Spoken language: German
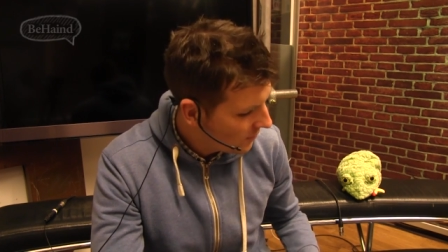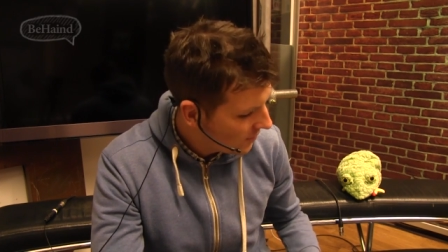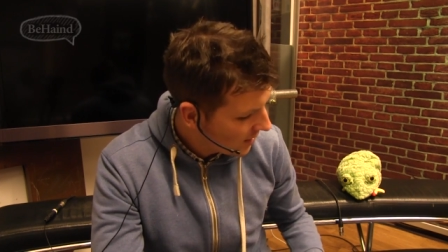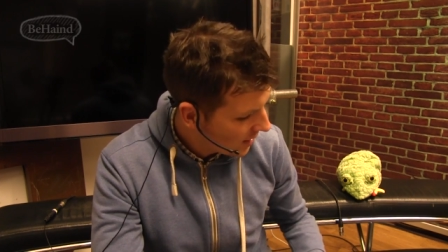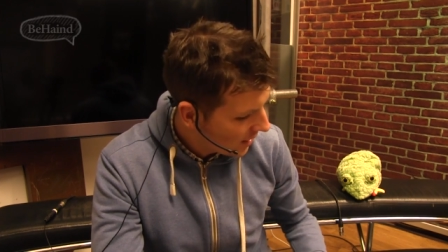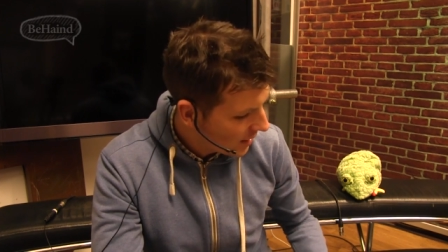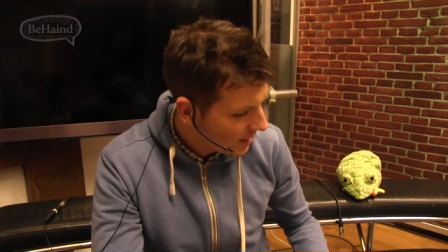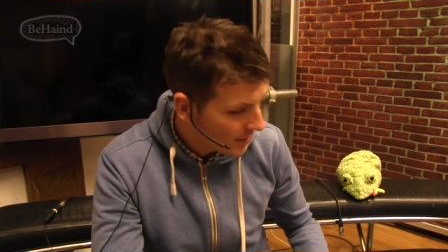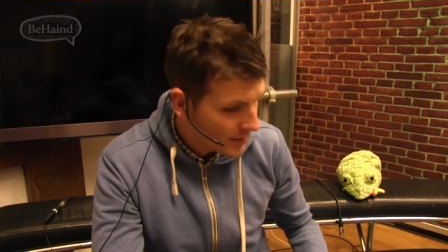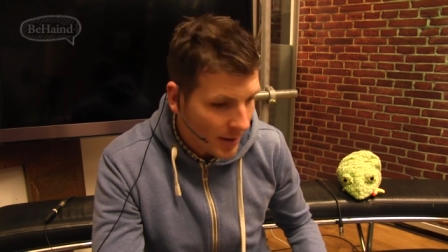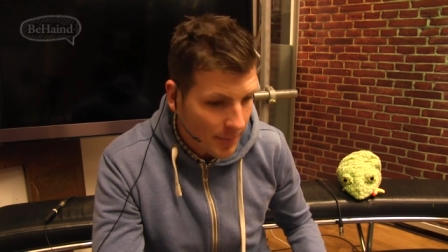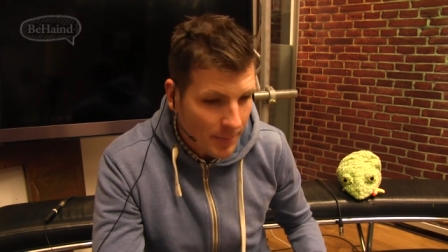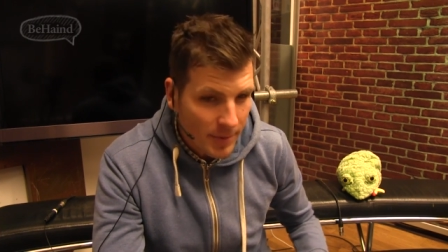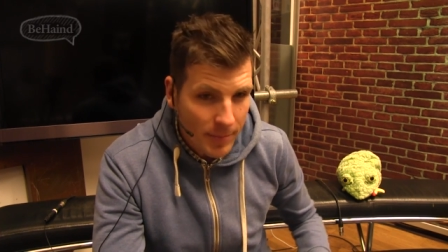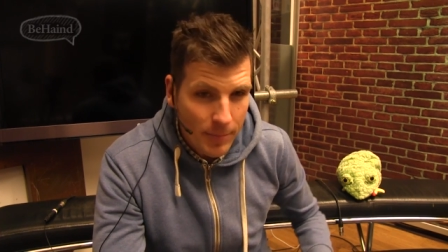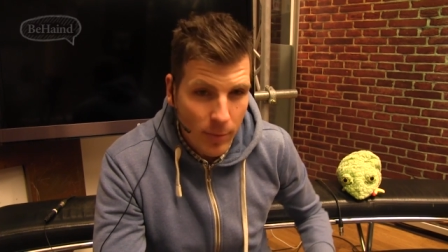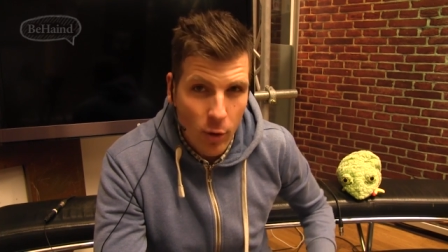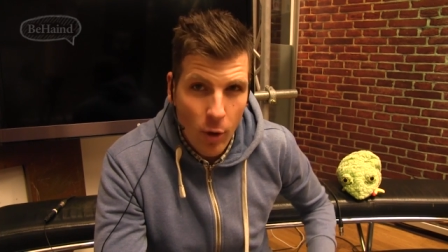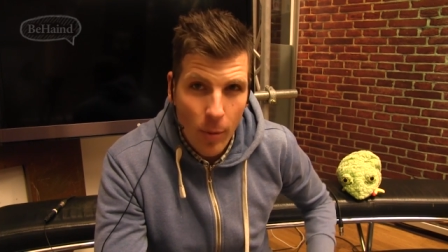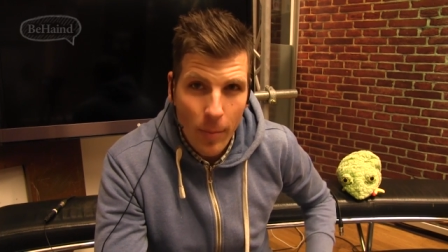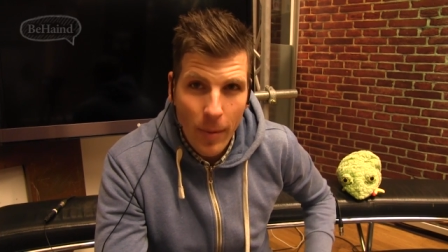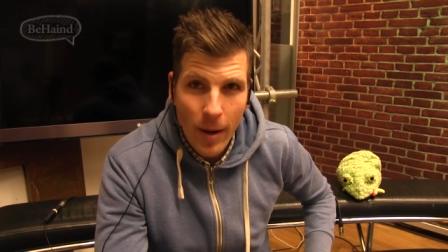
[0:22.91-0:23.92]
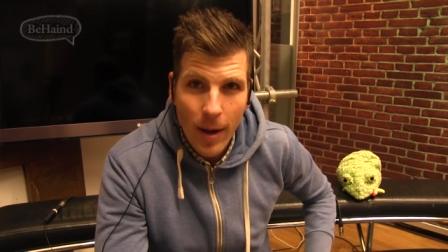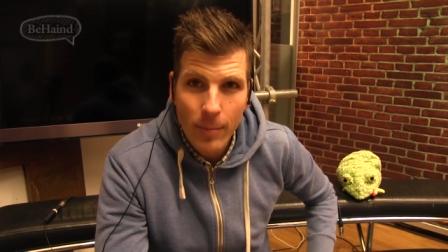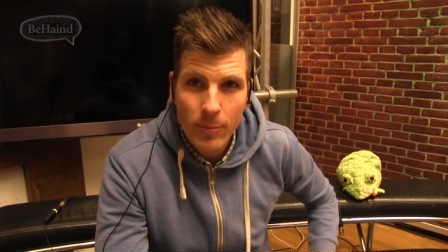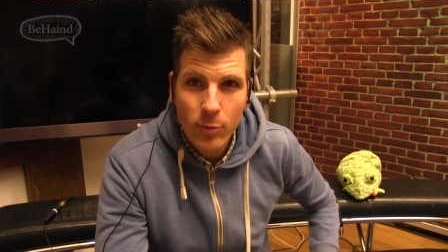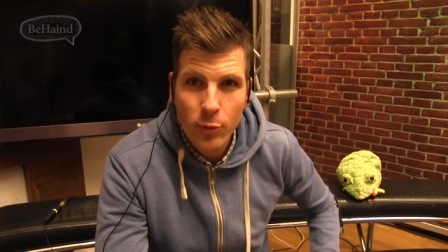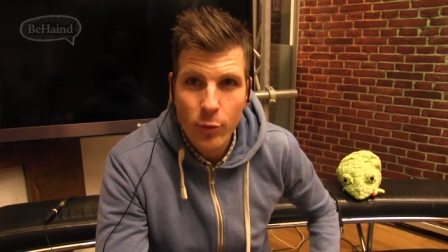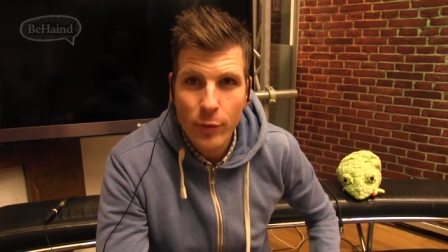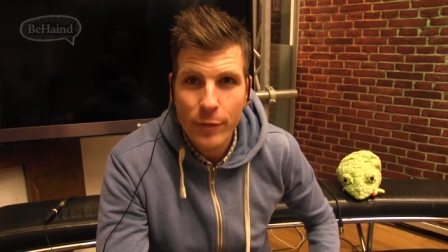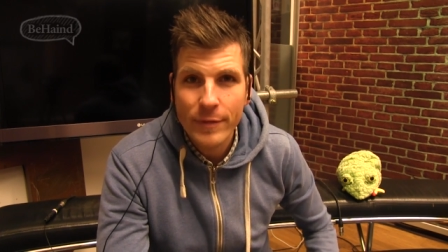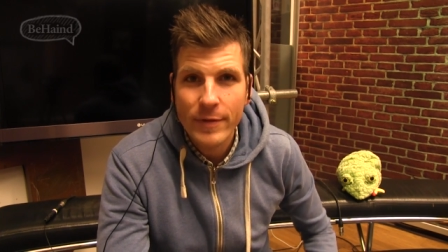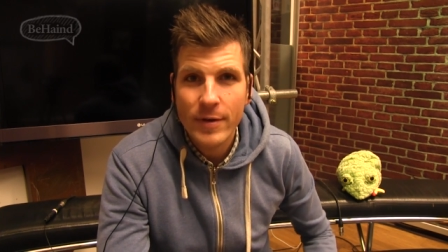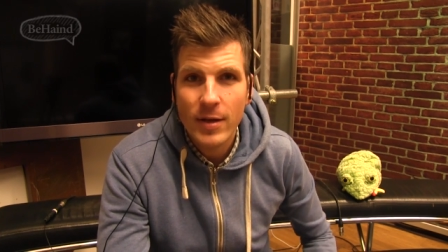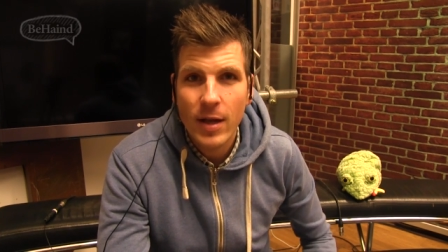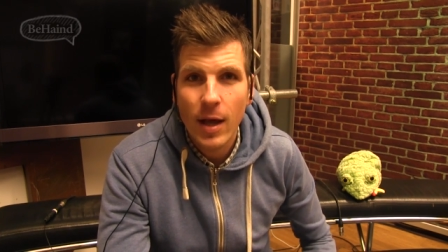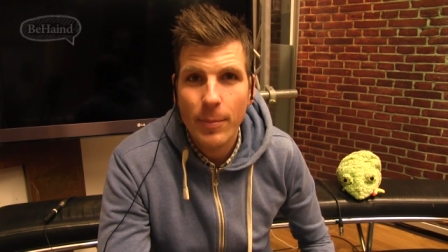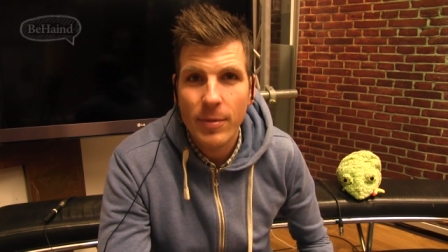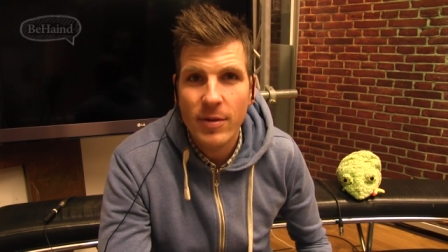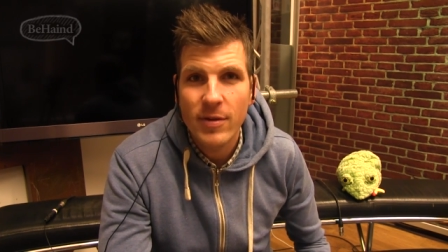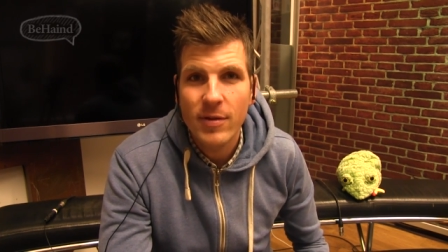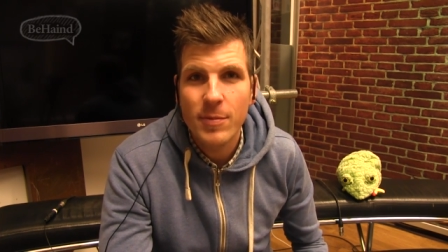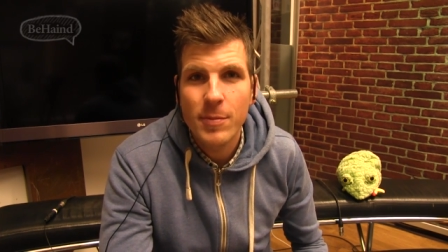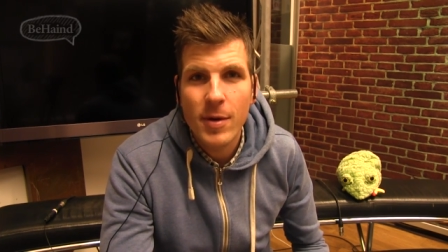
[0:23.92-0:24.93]
wie alle da mitbekommen haben dürften,
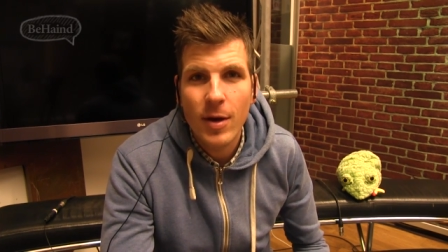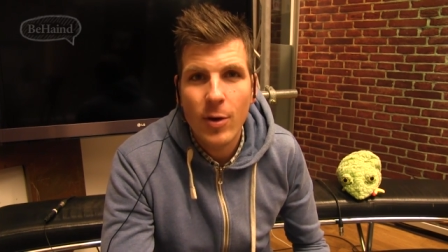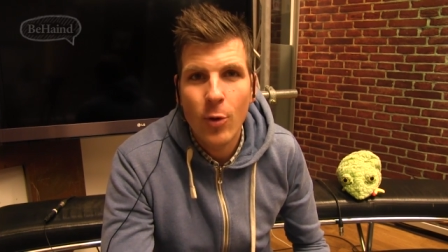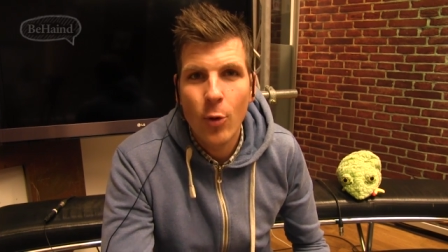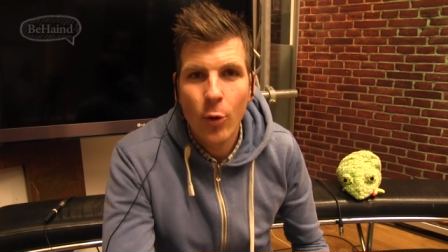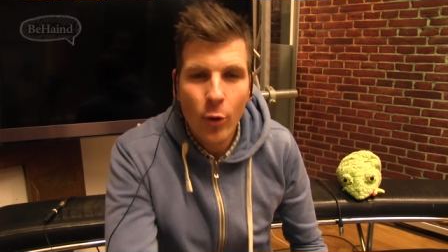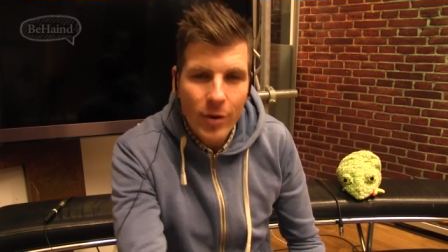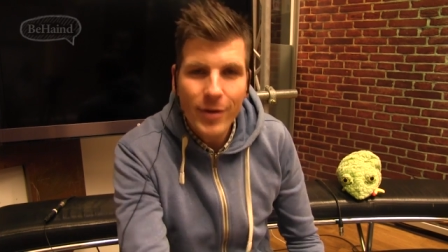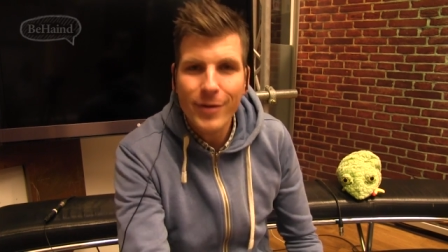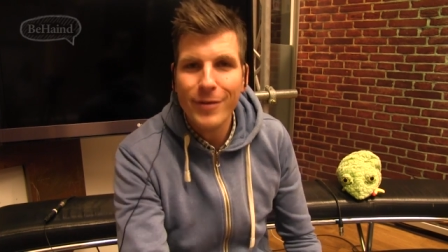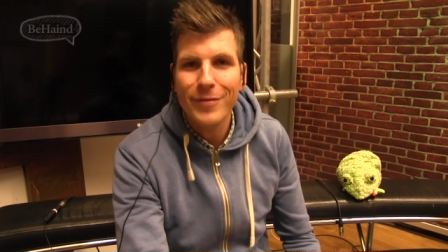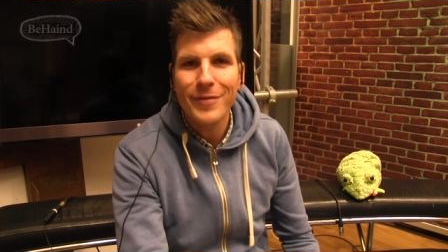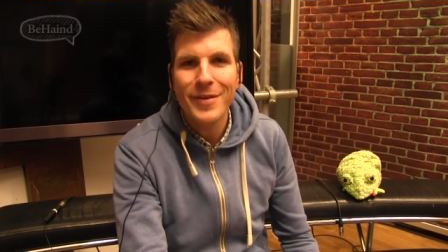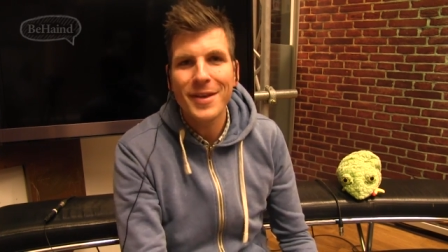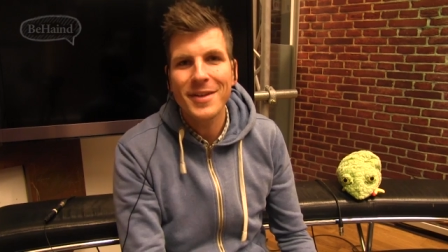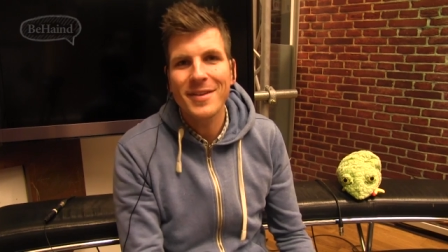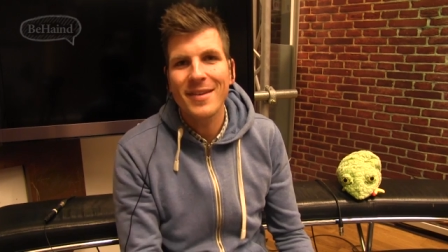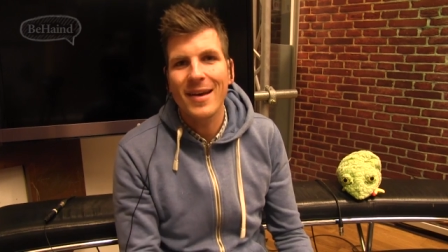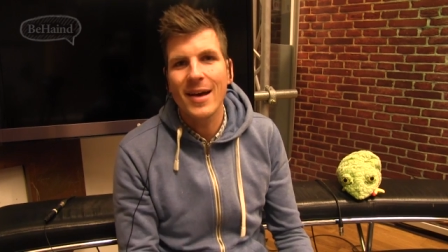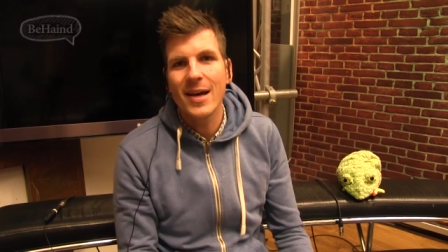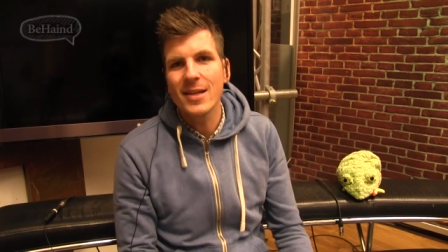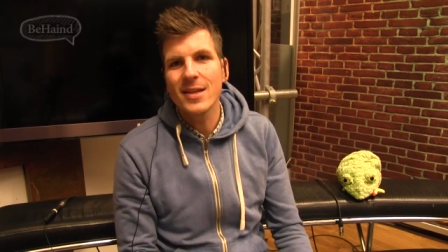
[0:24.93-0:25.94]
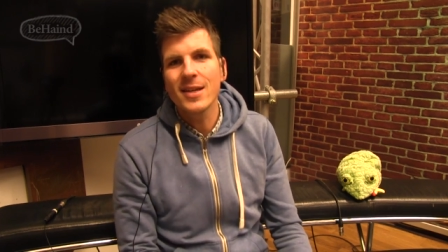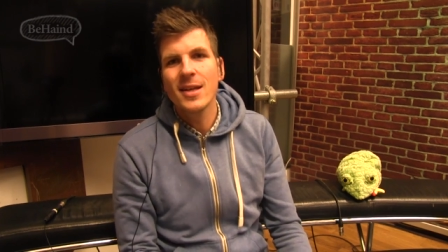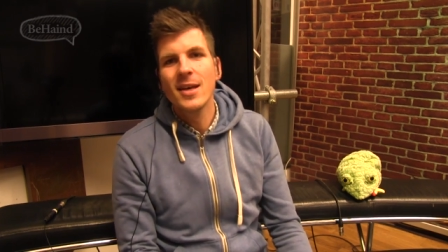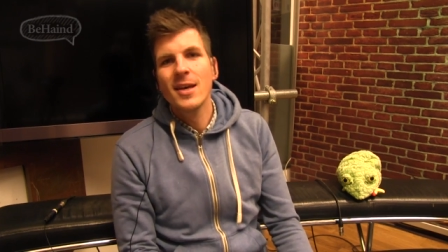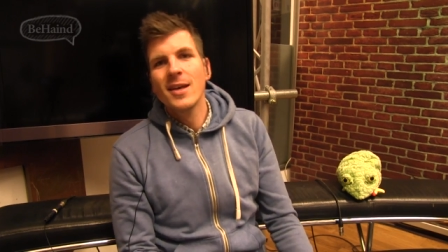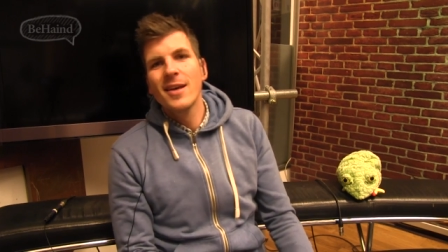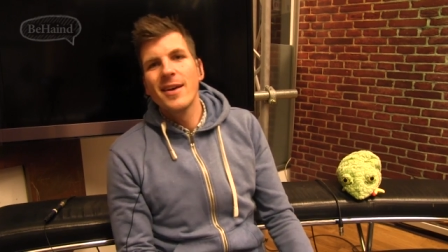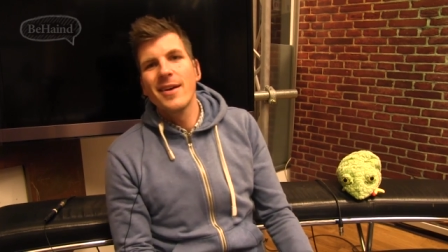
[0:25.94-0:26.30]
habe ich mir gehörig wehgetan.